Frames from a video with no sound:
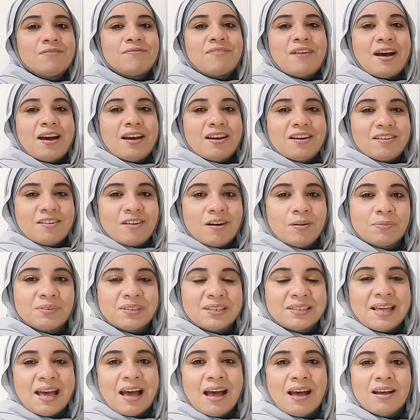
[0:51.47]
فالرمز
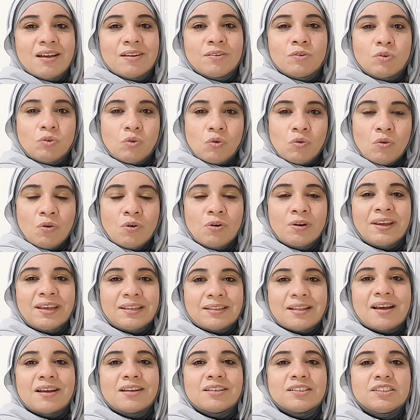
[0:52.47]
ده نطقه
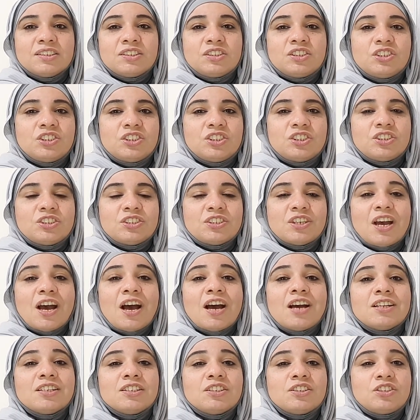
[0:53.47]
كده ج
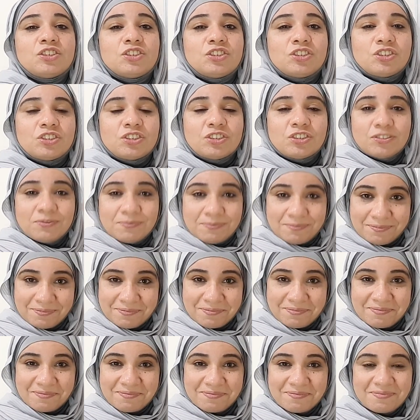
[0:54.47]
ج
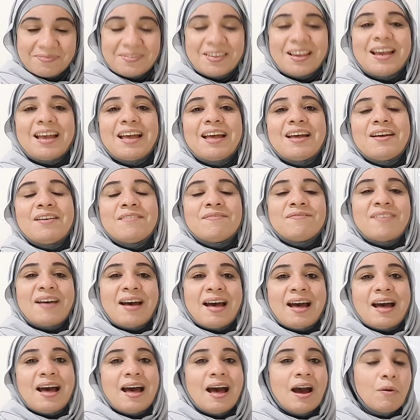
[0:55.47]

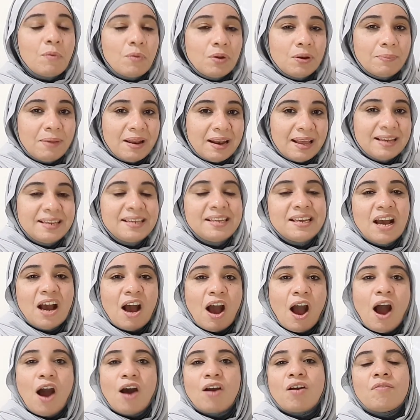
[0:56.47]
فاول ما الاقيه
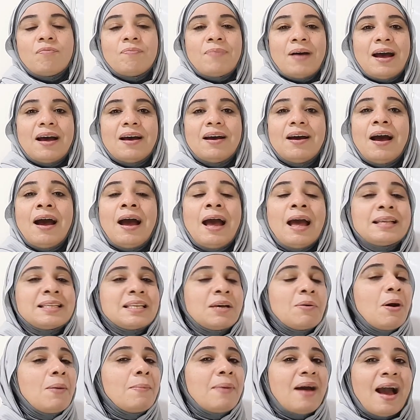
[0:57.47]
هعرف بقى
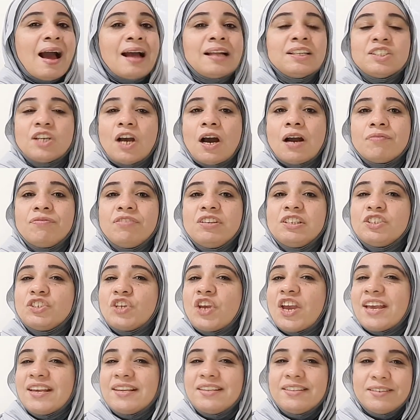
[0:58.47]
سواء بقى عندي حرف
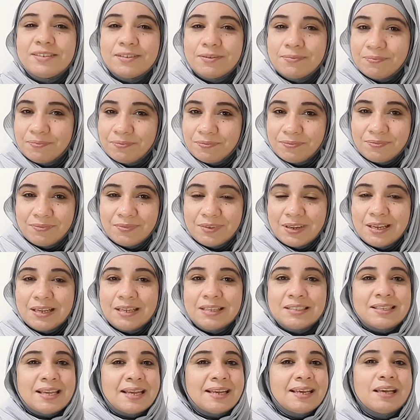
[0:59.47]
الجي
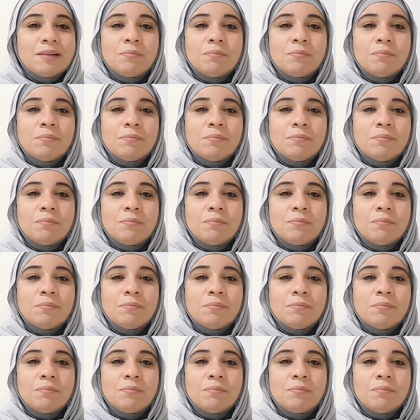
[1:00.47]
زي